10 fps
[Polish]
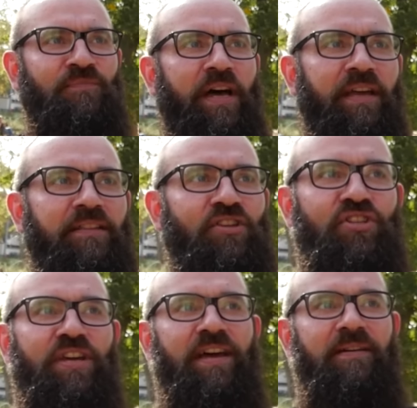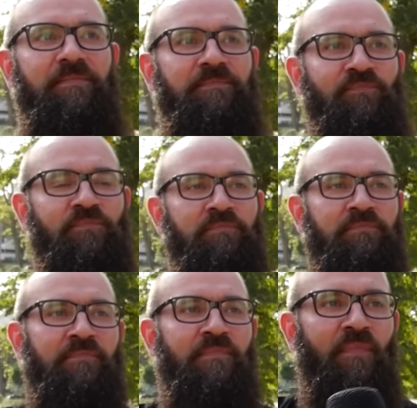tam, aha, bo jest y, od,
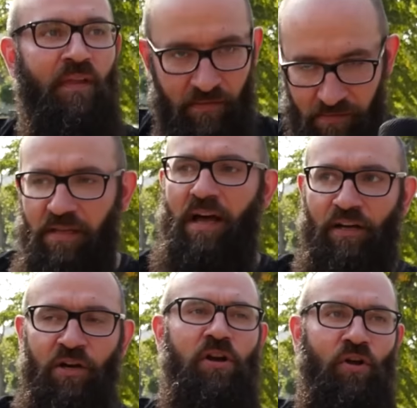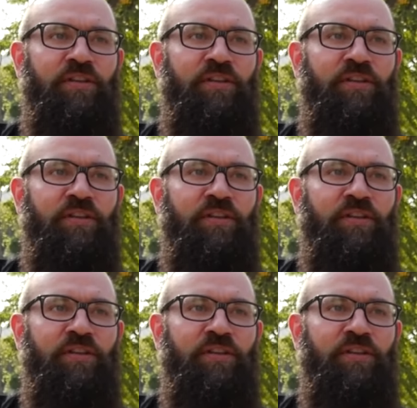gorąca od ognia? Tak, aha,